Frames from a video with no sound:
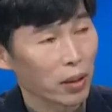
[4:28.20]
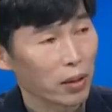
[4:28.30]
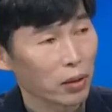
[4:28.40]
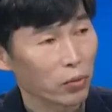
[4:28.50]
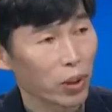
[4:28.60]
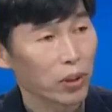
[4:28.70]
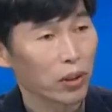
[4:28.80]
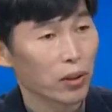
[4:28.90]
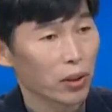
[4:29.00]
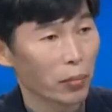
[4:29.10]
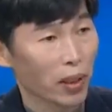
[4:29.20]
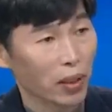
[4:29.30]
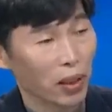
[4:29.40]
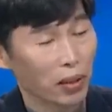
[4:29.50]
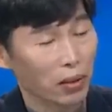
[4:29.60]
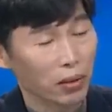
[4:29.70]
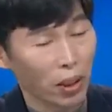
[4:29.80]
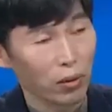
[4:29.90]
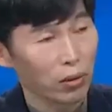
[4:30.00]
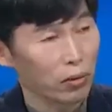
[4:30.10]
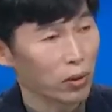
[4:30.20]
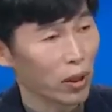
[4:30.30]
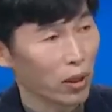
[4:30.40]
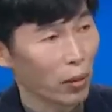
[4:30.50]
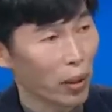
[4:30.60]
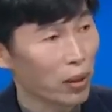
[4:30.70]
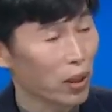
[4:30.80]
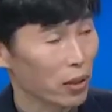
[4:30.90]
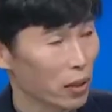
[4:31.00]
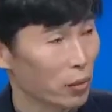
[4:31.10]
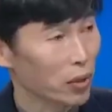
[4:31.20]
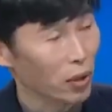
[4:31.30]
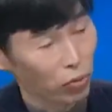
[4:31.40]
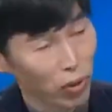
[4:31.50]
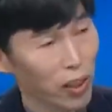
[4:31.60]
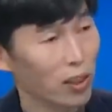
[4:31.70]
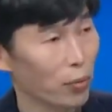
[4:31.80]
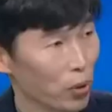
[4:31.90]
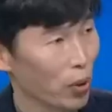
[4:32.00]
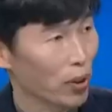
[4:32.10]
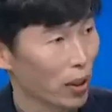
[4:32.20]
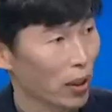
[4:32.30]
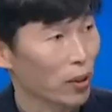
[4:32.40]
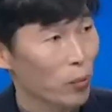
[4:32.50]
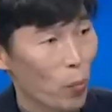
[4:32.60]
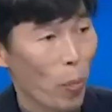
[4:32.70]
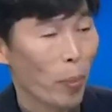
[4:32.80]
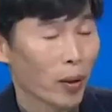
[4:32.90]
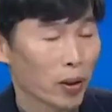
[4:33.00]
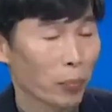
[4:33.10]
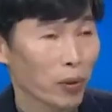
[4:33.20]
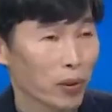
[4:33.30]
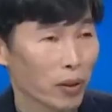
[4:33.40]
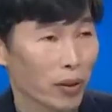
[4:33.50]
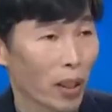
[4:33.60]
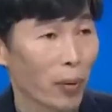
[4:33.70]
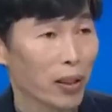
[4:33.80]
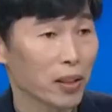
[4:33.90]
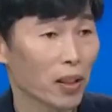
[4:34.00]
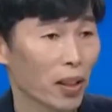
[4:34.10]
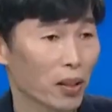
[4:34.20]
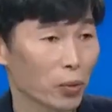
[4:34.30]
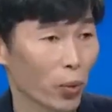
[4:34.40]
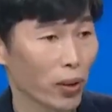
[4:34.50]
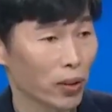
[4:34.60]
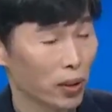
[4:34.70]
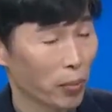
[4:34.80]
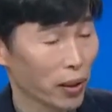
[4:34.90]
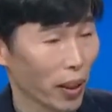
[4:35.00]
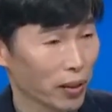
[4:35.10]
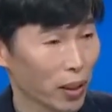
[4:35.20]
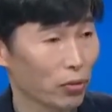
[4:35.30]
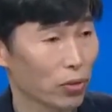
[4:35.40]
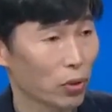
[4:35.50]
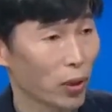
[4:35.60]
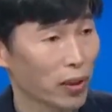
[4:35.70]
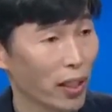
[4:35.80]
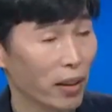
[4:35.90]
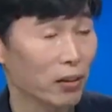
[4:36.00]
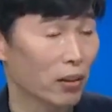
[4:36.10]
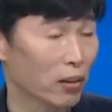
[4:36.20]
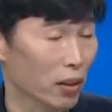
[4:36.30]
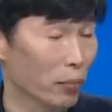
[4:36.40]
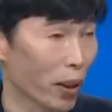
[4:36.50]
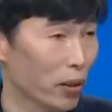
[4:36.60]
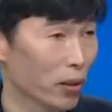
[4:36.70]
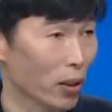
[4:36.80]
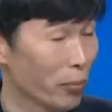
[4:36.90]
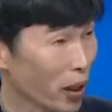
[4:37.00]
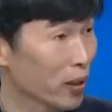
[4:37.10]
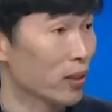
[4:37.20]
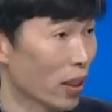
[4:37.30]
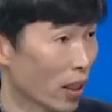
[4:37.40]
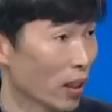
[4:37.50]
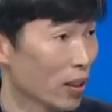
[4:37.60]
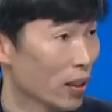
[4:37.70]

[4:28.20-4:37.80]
때는 우리 지역이 만약에 이런 체류 인구들에게 매력이 있으려면 그게 두 가지가 필요하다. 첫 번째는 개발 시대에는 소외됐지만 가장 중요한 생태적인 매력이 얼마나 있느냐.